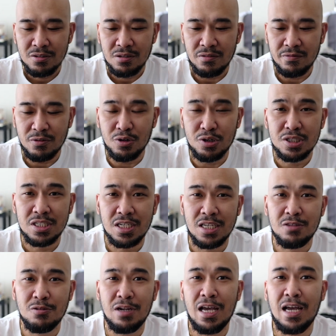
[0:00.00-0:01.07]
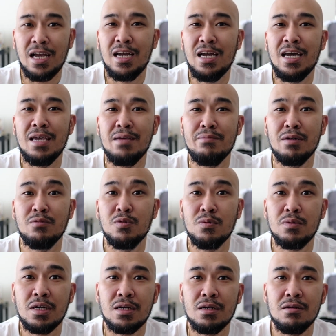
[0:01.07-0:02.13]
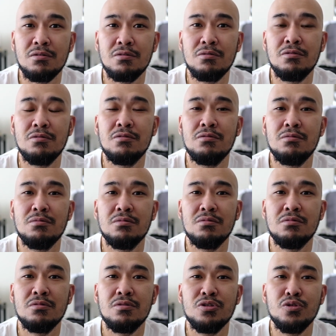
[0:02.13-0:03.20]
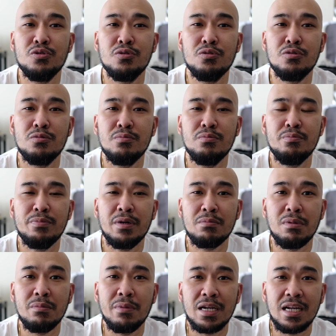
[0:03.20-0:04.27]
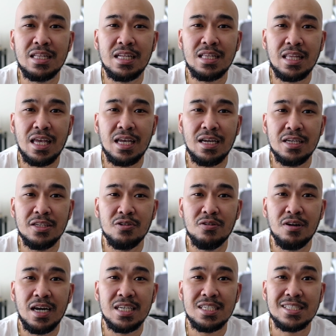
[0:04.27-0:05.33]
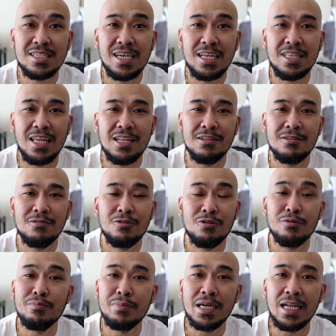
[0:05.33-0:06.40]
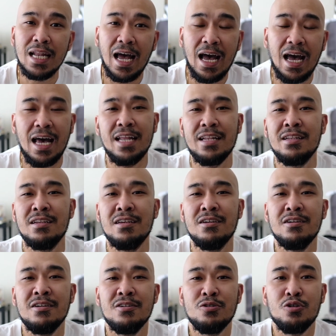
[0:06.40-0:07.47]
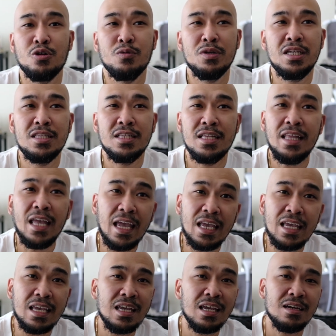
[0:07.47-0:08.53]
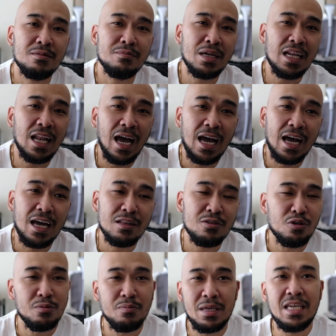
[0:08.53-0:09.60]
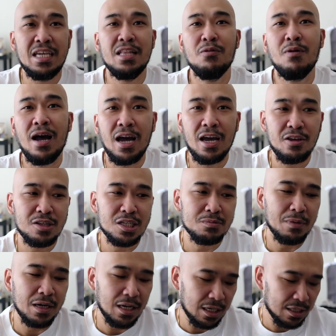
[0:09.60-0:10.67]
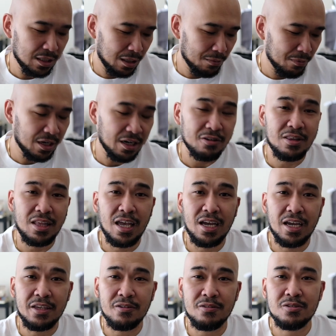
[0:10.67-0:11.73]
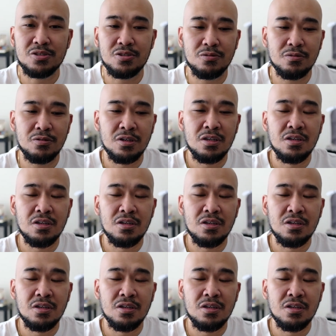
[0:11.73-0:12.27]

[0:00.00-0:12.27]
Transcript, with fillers: Of course, ito lang ay mag-work kung yung pagbabara ng tenga nyo ay sudden o yung biglaan or within the day, biglaan or may ginawa kayo tapos biglang nagbara yung tenga nyo. So,